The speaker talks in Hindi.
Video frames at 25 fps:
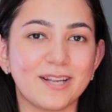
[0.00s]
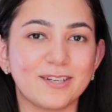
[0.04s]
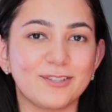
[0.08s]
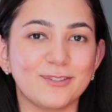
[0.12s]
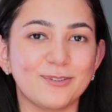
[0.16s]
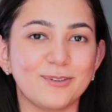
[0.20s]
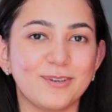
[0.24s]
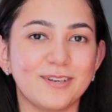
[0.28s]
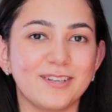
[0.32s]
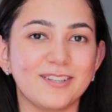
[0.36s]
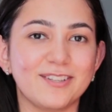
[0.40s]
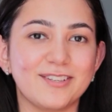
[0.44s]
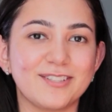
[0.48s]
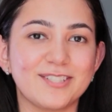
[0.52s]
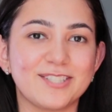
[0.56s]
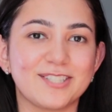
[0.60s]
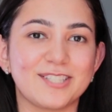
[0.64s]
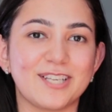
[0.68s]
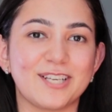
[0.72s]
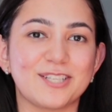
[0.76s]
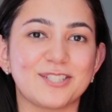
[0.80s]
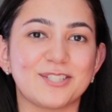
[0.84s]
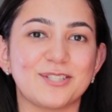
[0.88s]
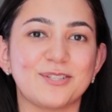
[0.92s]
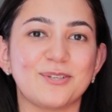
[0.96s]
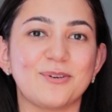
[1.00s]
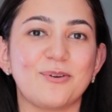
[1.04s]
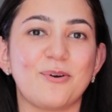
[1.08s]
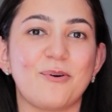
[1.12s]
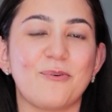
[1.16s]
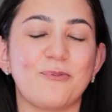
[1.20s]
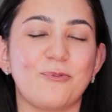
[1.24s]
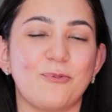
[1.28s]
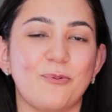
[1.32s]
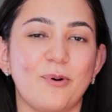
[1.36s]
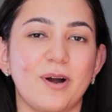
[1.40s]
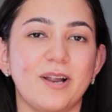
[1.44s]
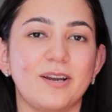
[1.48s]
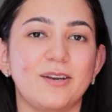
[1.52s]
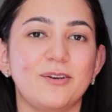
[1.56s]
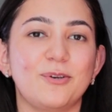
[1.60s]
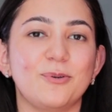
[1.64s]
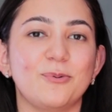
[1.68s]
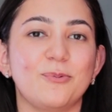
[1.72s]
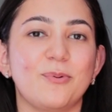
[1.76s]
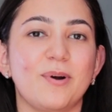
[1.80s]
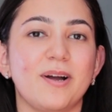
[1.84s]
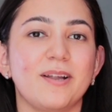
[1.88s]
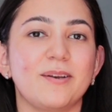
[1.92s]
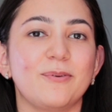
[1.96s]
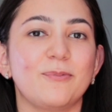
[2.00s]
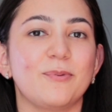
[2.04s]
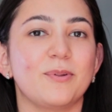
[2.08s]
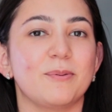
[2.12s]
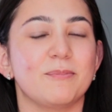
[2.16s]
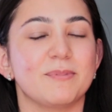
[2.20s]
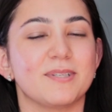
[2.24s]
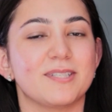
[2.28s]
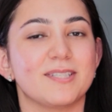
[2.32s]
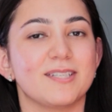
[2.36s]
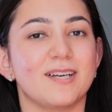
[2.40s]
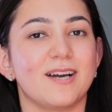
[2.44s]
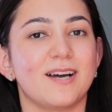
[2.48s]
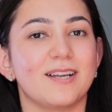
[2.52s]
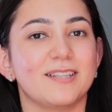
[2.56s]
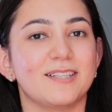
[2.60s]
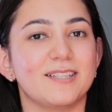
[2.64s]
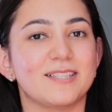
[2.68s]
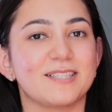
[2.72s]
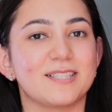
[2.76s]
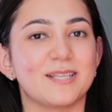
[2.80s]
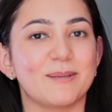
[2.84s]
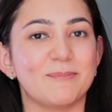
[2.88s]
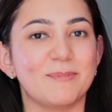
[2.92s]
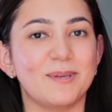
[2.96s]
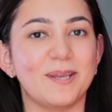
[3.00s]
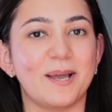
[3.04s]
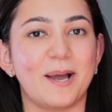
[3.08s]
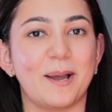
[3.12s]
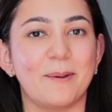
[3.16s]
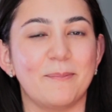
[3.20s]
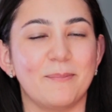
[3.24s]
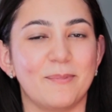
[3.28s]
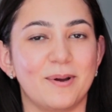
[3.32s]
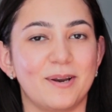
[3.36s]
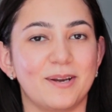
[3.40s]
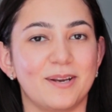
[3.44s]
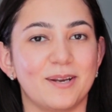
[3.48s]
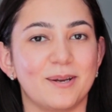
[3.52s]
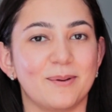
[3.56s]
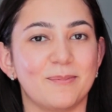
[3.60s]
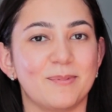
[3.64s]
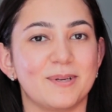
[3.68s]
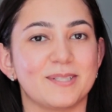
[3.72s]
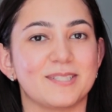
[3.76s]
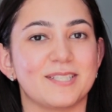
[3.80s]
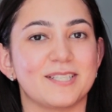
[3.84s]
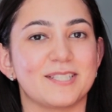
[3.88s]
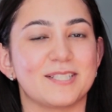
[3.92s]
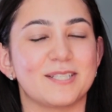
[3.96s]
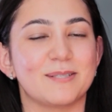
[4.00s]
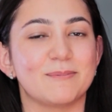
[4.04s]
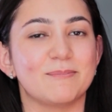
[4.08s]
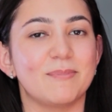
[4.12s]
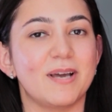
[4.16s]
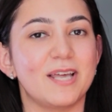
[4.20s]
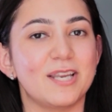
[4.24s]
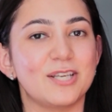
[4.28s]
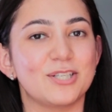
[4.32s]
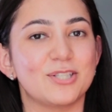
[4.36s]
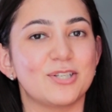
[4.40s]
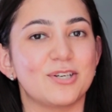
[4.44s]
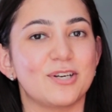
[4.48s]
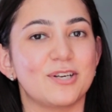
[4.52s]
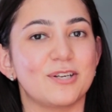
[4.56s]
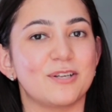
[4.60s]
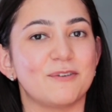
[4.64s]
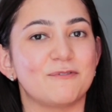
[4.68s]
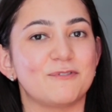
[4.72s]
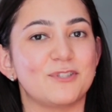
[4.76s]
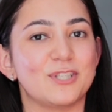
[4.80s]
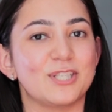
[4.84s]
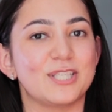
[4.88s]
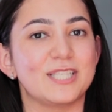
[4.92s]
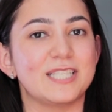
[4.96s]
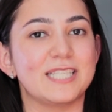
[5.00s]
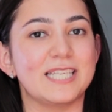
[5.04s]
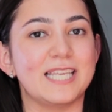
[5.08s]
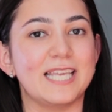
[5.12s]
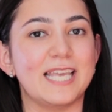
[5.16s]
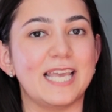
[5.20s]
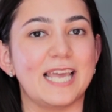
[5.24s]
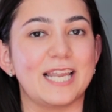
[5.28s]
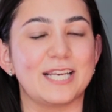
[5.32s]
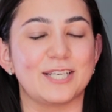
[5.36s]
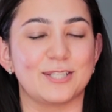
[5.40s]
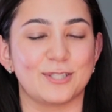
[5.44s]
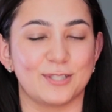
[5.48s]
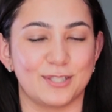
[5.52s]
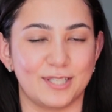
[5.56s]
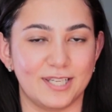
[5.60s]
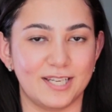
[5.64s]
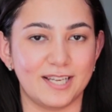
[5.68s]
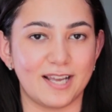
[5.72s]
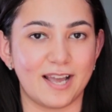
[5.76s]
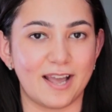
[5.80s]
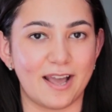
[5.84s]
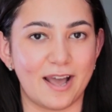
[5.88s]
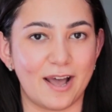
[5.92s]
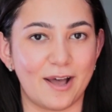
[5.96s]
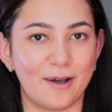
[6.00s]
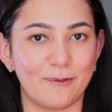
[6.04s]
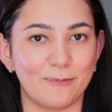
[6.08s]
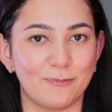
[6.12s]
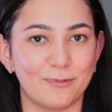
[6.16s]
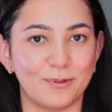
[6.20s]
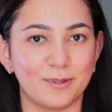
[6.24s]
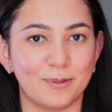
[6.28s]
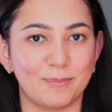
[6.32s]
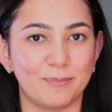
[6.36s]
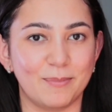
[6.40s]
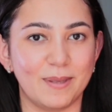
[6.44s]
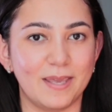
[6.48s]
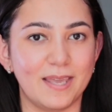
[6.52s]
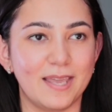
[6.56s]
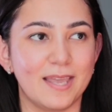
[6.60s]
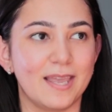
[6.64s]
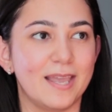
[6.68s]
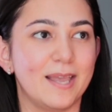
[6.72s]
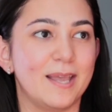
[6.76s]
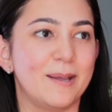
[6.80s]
to another session of one to one with Mr. Adil Sami. I'm Mariam, Assistant Manager at FGC, and today I have with me